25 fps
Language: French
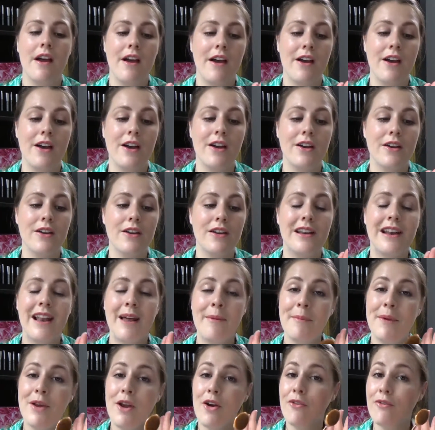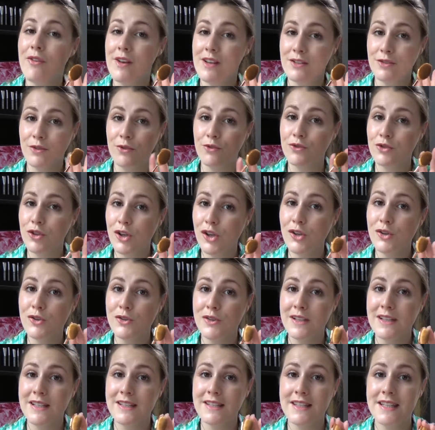euh, la meilleure façon de
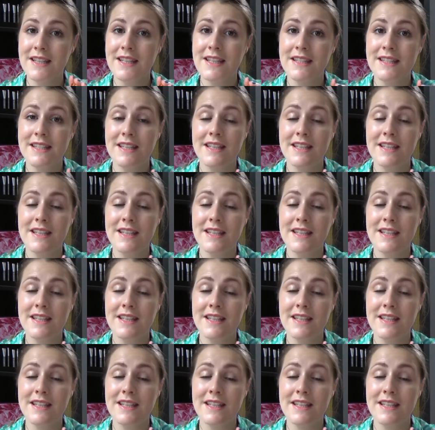l'utiliser